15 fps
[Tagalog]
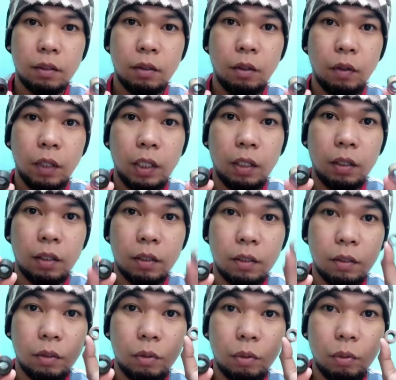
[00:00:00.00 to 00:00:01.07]
Okay.
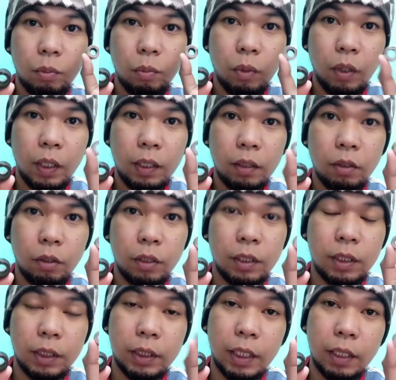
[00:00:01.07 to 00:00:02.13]
Itong bola na to
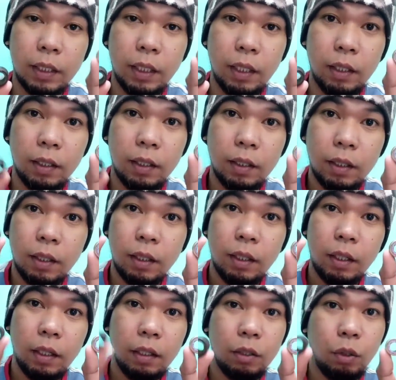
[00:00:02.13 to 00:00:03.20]

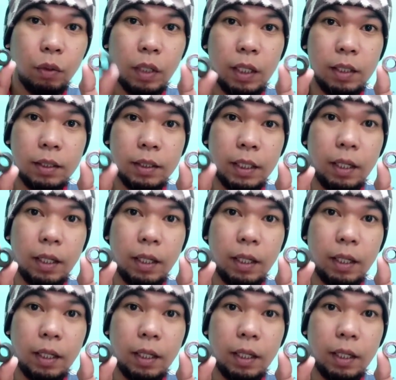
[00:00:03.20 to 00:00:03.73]
17, ito 15.